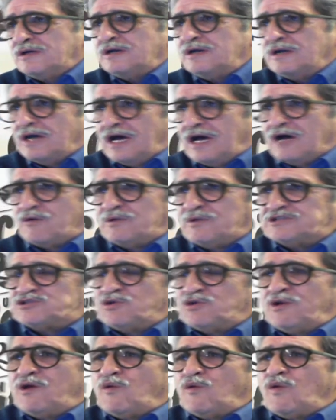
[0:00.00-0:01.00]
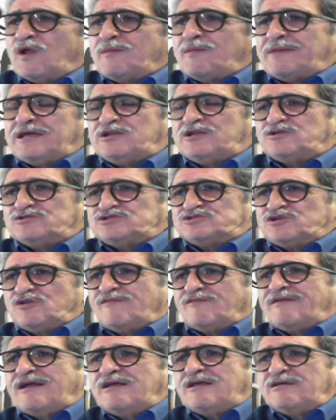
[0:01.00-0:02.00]
A questo regolamento si
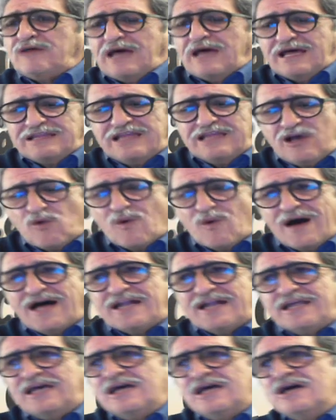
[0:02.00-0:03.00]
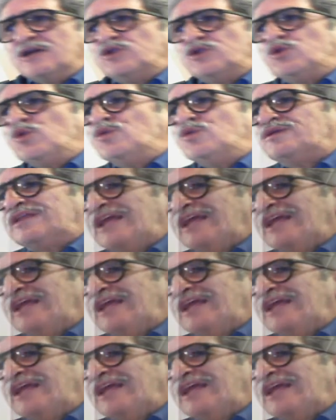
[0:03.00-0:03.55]
dovranno adeguare tutte